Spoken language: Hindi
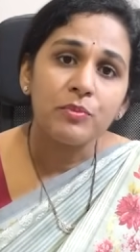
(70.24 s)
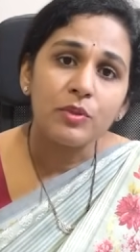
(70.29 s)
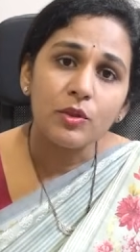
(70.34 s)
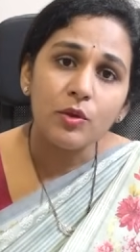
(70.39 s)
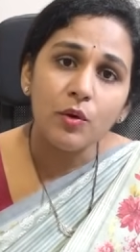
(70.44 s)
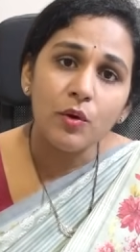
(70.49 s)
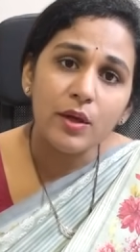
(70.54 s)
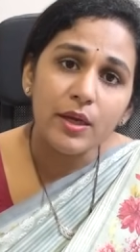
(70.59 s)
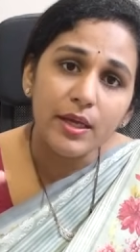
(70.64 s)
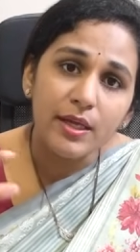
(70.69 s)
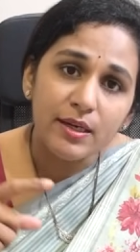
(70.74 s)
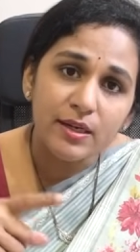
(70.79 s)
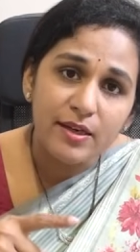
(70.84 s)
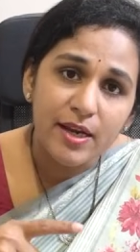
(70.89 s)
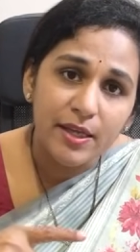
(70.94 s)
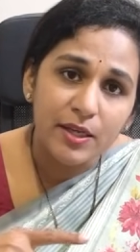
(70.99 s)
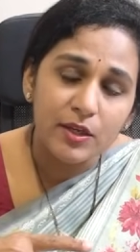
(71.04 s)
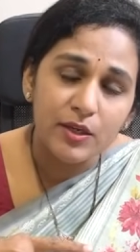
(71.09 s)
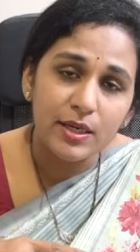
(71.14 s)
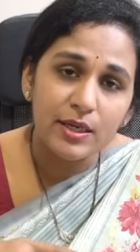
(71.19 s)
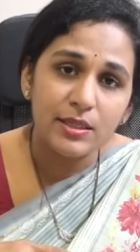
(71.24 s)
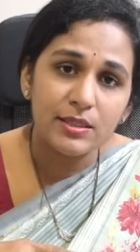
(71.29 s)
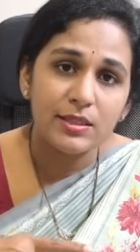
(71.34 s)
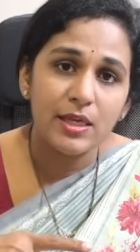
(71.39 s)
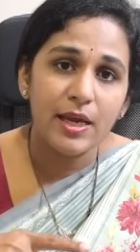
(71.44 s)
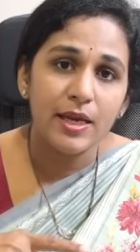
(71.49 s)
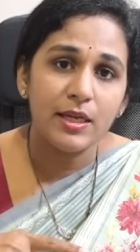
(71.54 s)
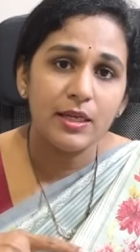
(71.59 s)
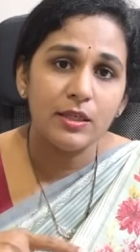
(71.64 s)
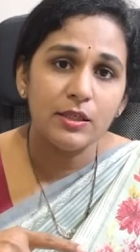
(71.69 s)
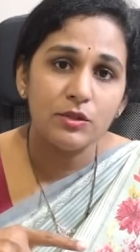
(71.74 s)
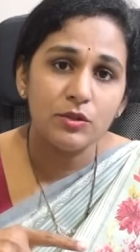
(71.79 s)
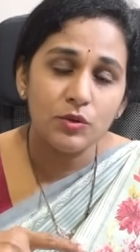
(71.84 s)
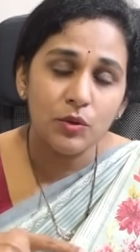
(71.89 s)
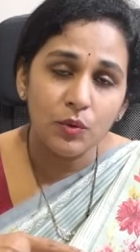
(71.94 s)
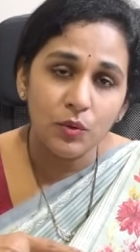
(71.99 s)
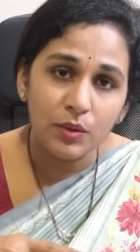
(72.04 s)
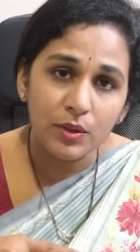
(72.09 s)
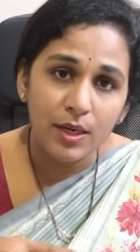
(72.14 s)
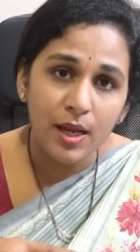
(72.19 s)
तो इरेग्युलर साइकिल्स
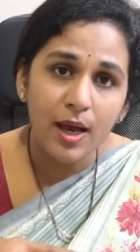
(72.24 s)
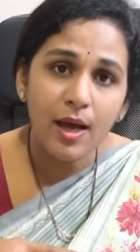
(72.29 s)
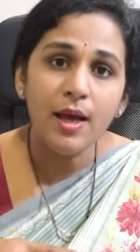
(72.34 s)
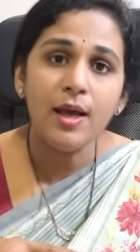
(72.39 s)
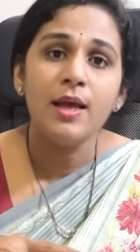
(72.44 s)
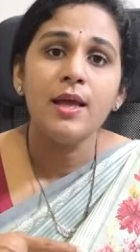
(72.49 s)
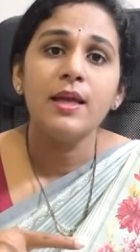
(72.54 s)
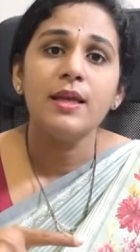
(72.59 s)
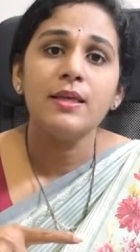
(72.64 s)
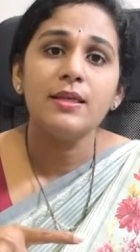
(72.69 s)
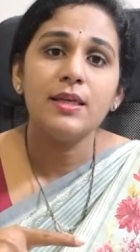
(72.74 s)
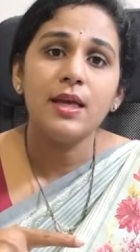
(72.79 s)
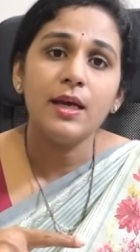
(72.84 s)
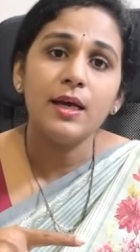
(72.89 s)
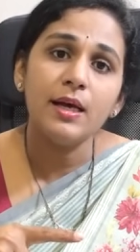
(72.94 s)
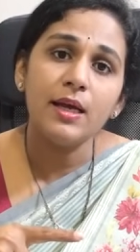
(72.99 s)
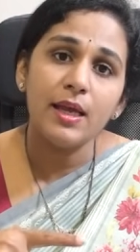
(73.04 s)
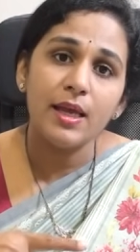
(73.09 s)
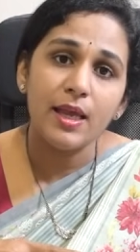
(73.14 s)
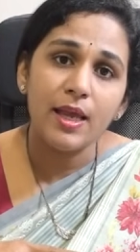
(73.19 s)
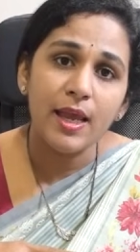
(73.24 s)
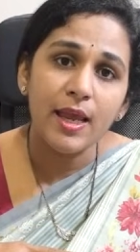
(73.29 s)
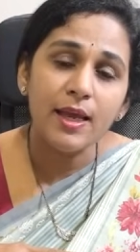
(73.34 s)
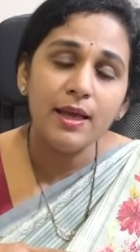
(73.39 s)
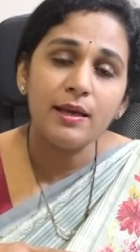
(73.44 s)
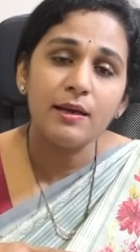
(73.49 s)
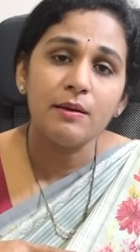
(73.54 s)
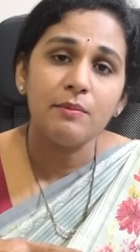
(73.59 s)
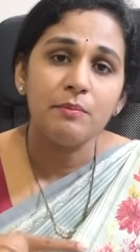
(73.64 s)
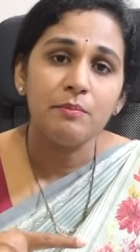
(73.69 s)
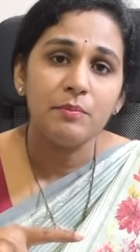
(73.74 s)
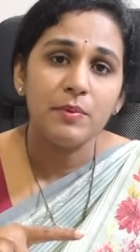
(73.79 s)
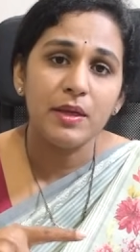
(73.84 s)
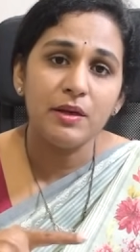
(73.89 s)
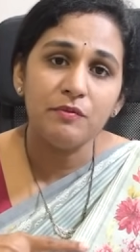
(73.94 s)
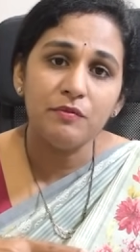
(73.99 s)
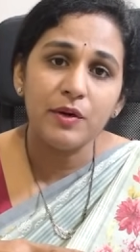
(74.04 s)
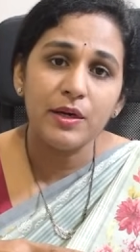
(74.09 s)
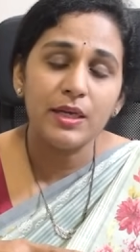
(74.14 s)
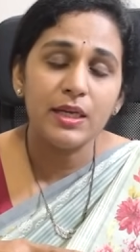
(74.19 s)
होना यह एक
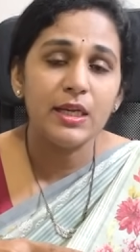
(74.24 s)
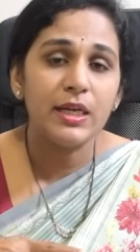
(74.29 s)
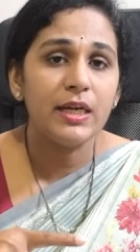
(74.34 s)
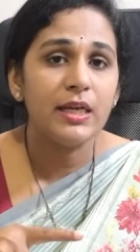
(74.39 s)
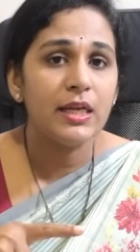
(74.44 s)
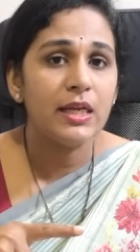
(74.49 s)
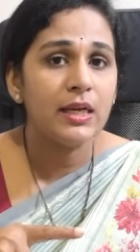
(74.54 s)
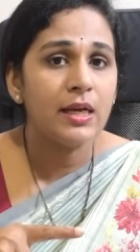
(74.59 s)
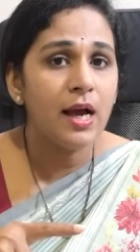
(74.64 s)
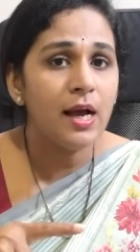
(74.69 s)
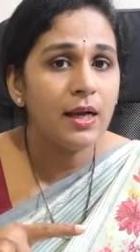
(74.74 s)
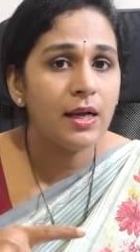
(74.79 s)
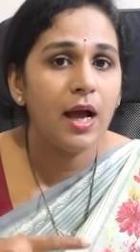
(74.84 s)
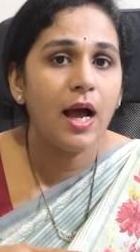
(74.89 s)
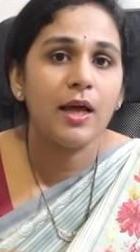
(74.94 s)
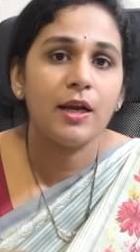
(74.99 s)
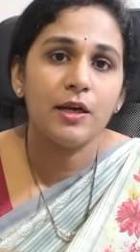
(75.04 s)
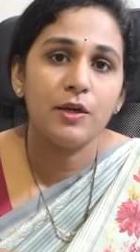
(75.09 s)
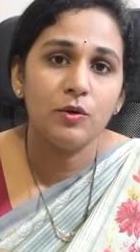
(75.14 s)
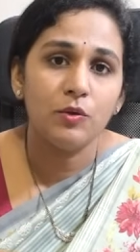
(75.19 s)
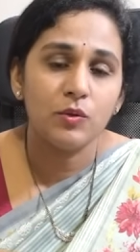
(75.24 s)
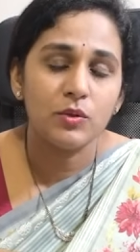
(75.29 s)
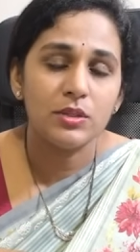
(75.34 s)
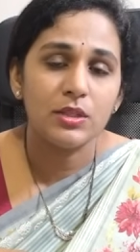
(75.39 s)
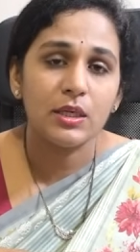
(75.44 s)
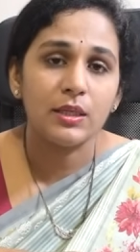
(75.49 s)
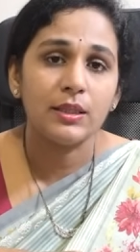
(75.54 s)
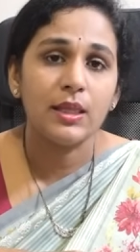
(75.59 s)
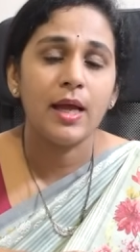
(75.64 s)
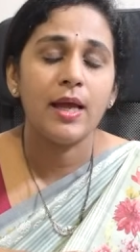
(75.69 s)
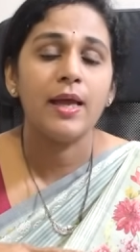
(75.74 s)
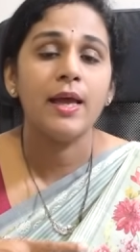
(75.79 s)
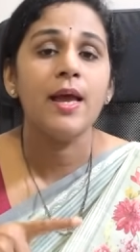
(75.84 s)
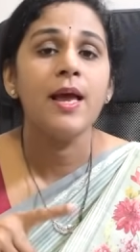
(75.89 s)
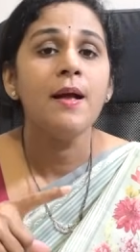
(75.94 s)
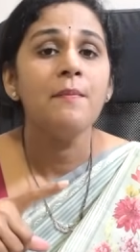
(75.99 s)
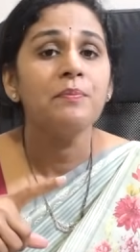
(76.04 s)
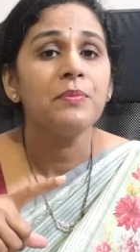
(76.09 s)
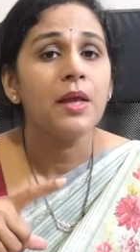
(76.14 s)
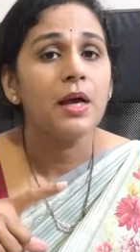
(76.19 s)
इनफर्टिलिटी का कारण हो सकता है
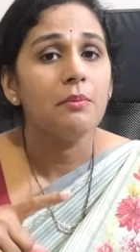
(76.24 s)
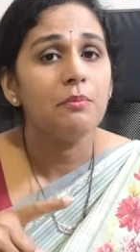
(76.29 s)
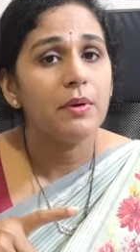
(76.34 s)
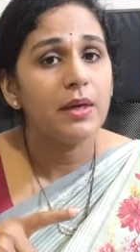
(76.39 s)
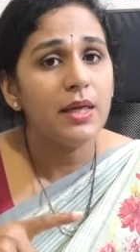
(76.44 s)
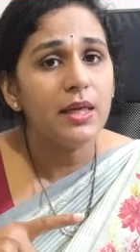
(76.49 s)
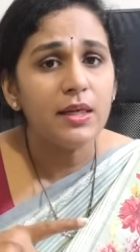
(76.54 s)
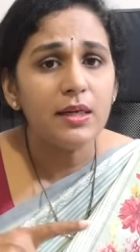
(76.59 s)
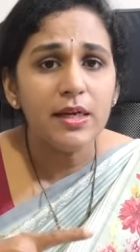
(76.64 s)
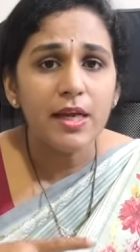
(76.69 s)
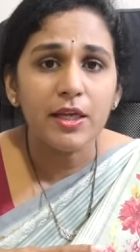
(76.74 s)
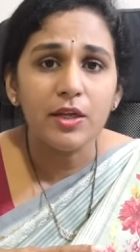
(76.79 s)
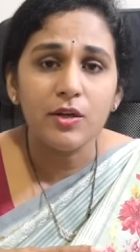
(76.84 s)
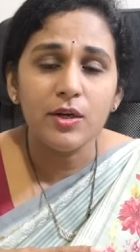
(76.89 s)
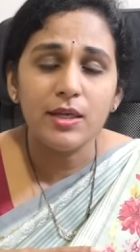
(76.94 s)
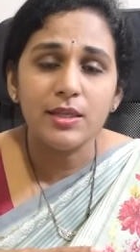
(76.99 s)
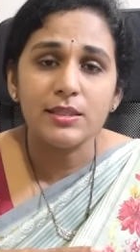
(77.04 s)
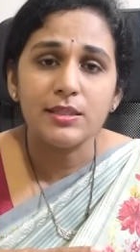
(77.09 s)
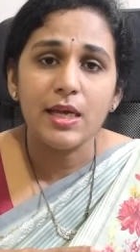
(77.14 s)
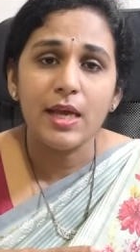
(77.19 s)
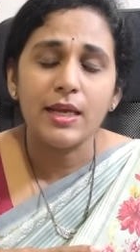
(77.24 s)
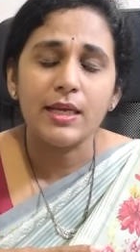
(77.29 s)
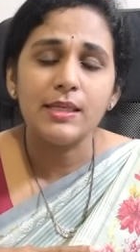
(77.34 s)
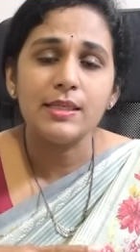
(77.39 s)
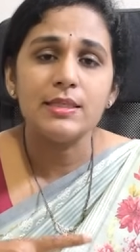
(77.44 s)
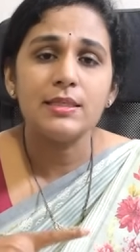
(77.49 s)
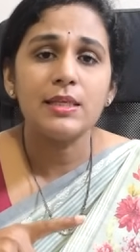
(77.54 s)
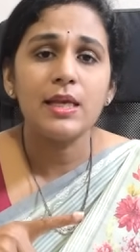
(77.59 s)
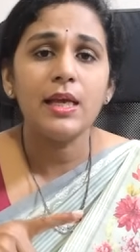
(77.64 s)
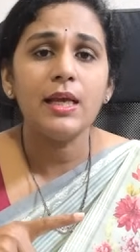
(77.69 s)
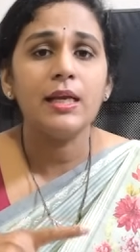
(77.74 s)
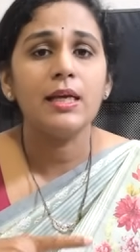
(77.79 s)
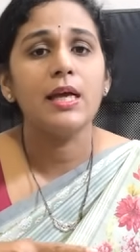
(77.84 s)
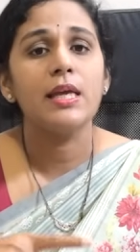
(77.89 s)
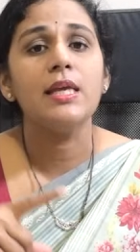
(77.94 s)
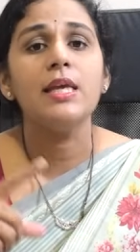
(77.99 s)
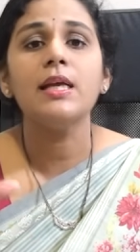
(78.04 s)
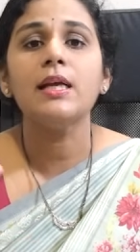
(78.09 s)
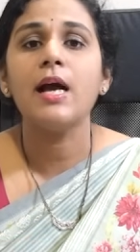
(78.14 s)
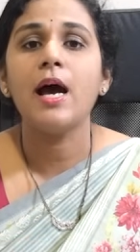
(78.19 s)
अब इरेग्युलर साइकिल्स के
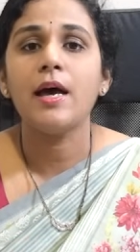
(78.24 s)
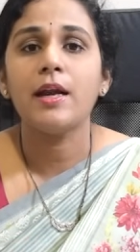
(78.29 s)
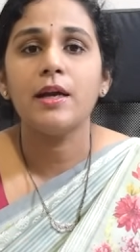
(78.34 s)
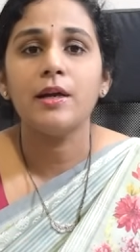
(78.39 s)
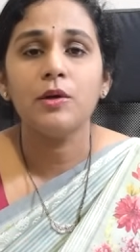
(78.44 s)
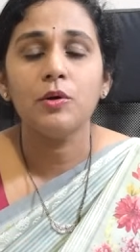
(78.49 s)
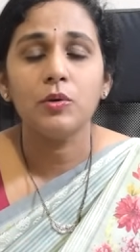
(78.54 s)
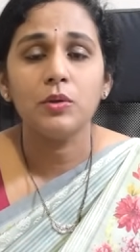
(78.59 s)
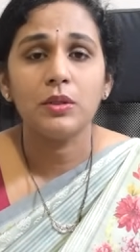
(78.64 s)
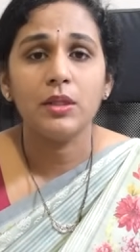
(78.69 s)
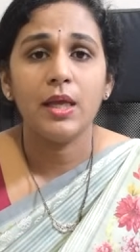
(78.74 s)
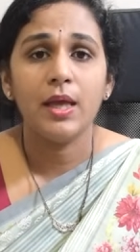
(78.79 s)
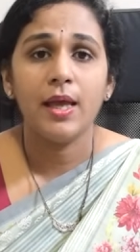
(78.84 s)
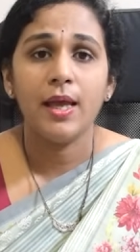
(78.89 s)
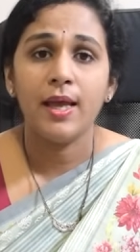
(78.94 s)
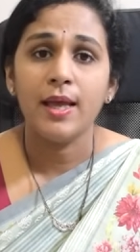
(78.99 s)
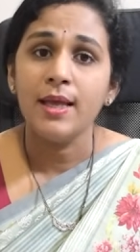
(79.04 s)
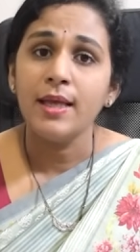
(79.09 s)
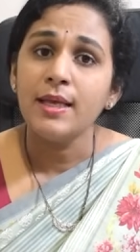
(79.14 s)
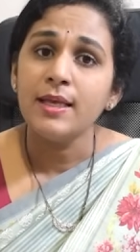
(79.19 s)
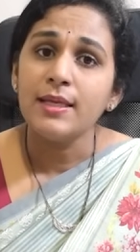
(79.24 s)
कई कारण होते हैं